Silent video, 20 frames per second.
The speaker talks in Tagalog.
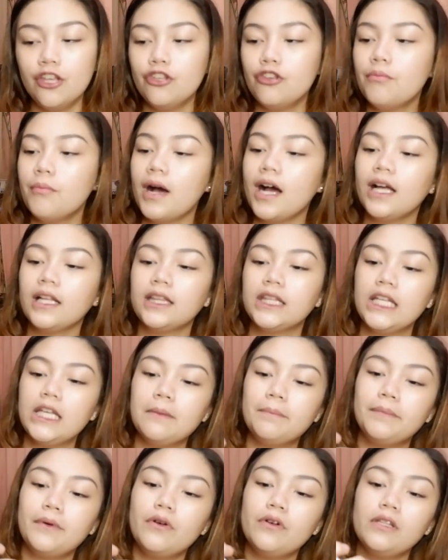Yung mga
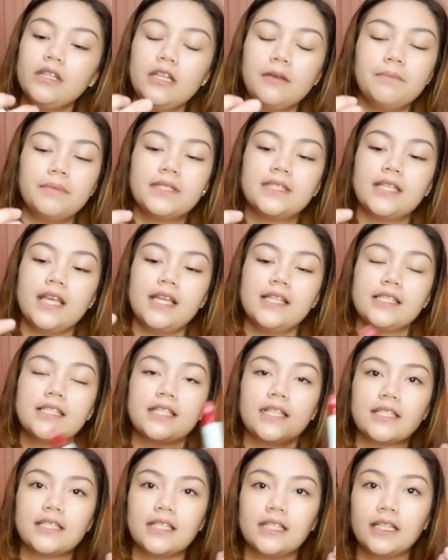tipong lip
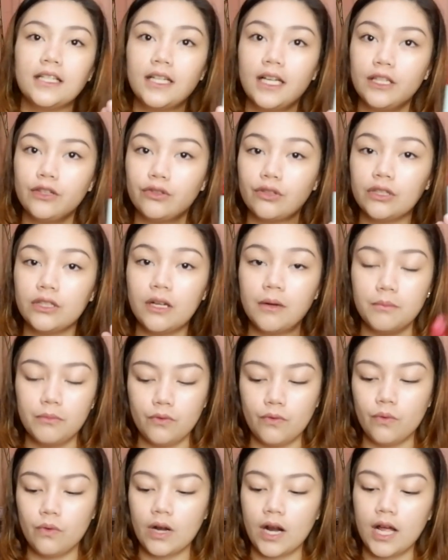stains kasi na ganito na
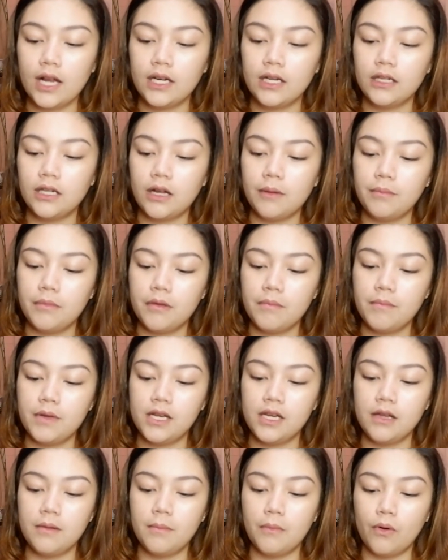mura na
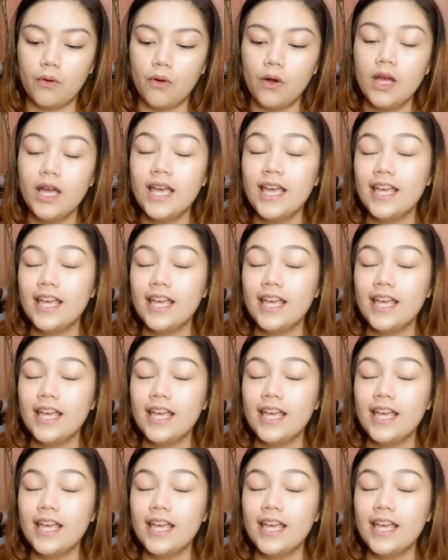nabibili mo,